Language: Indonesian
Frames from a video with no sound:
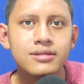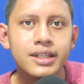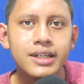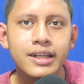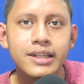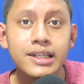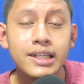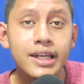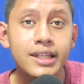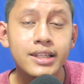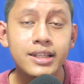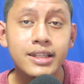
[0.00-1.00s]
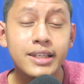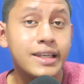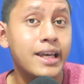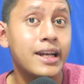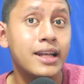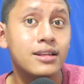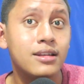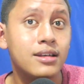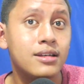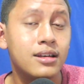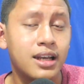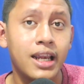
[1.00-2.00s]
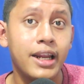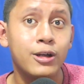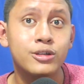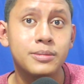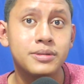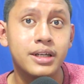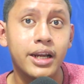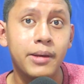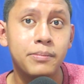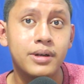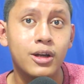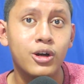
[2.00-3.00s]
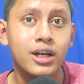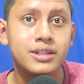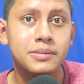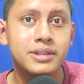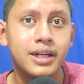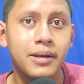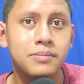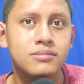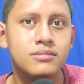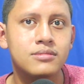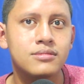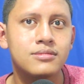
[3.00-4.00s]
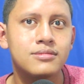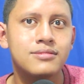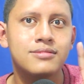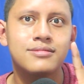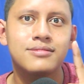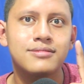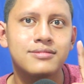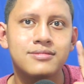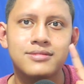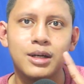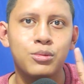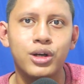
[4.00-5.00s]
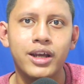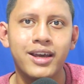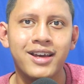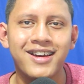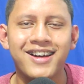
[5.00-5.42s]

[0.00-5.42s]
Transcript: channelnya Dikianati Dikianati kalian harus subscribe kalau nggak subscribe nggak boleh